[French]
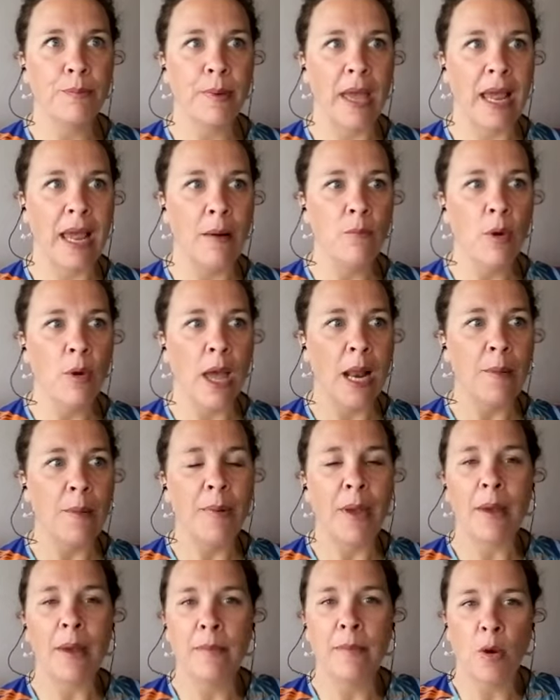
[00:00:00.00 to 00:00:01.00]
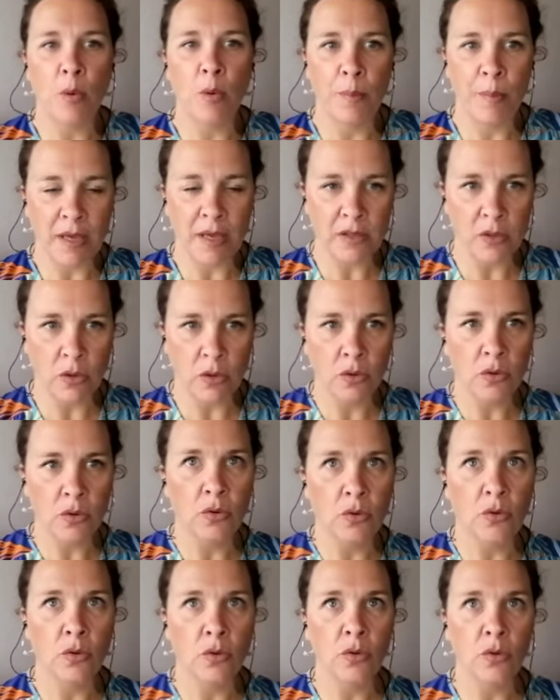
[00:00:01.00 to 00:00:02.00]
elle, permet aux personnes
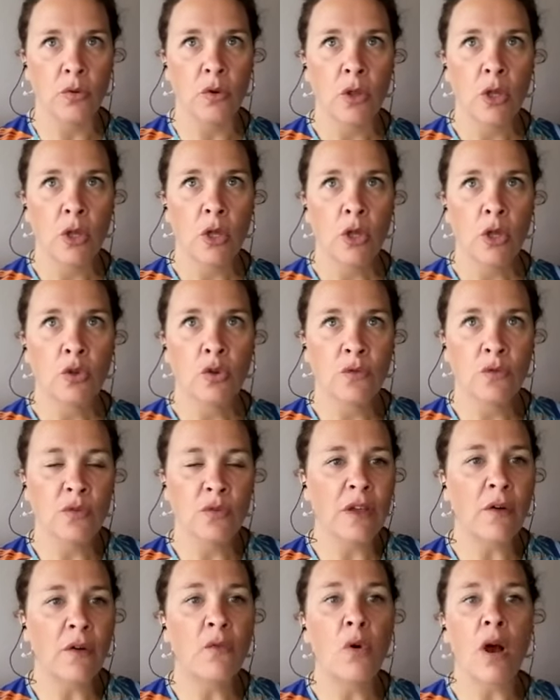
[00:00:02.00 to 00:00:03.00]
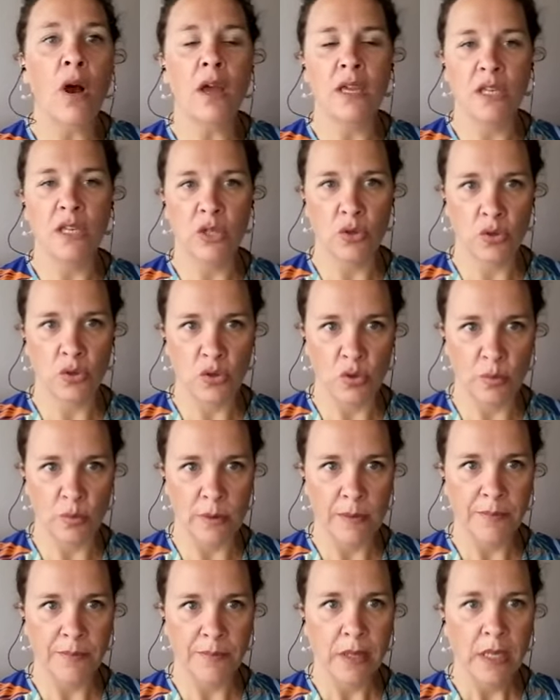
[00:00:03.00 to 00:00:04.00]
de, venir voir qui je suis,
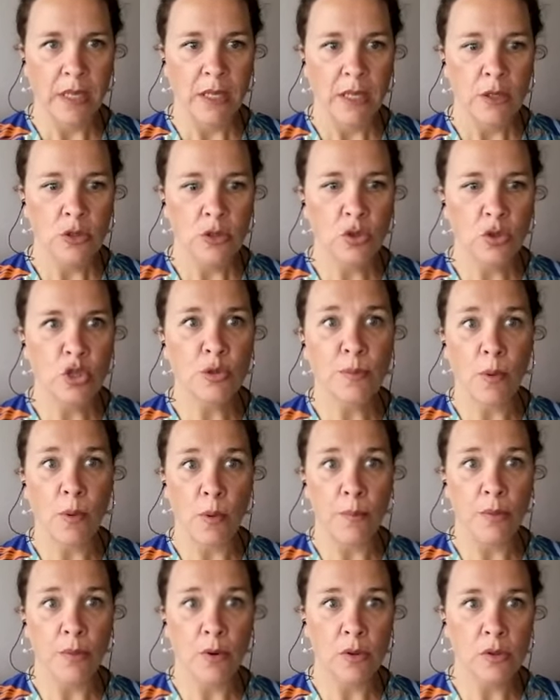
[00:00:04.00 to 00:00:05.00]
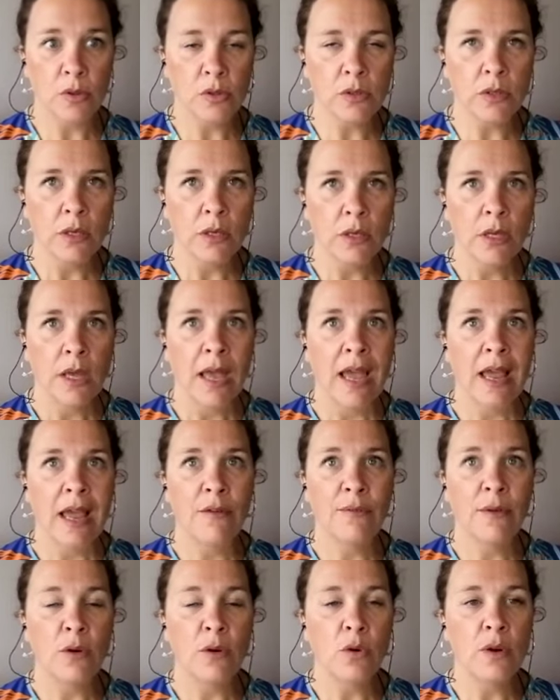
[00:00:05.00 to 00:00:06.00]
ce que je propose. Elle
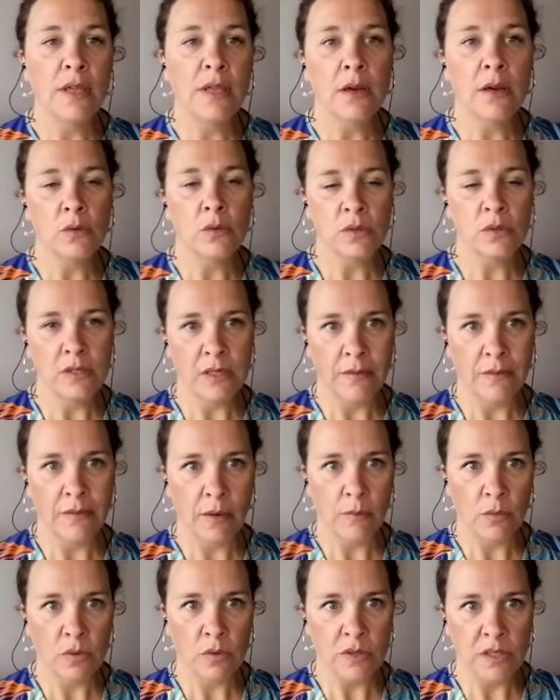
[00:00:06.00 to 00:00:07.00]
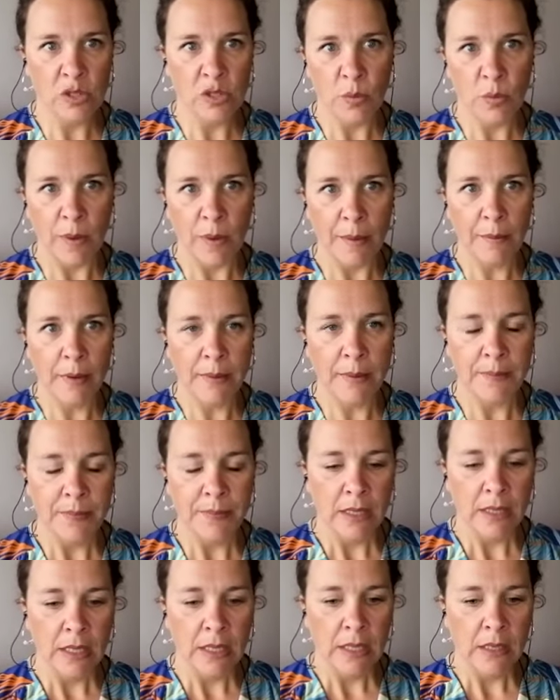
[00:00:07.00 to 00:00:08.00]
fait le lien aussi avec mon site web
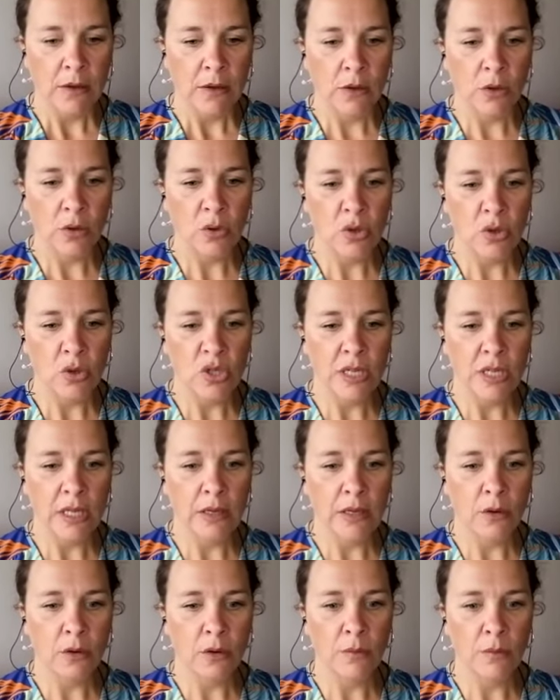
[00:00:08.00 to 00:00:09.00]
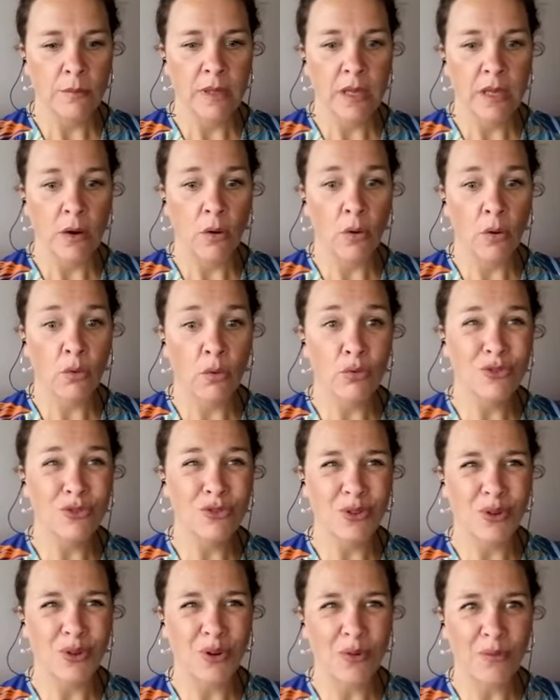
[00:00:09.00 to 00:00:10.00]
euh, que j'ai euh, mis en route
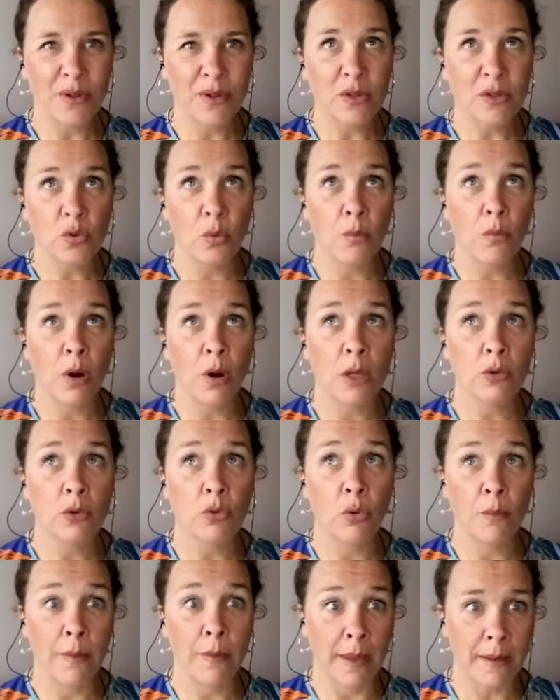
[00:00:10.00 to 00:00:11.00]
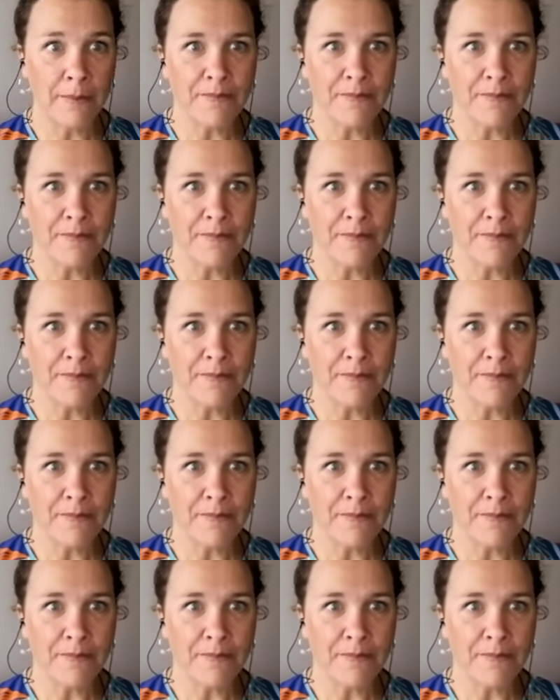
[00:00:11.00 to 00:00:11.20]
euh, en fait au mois de mai,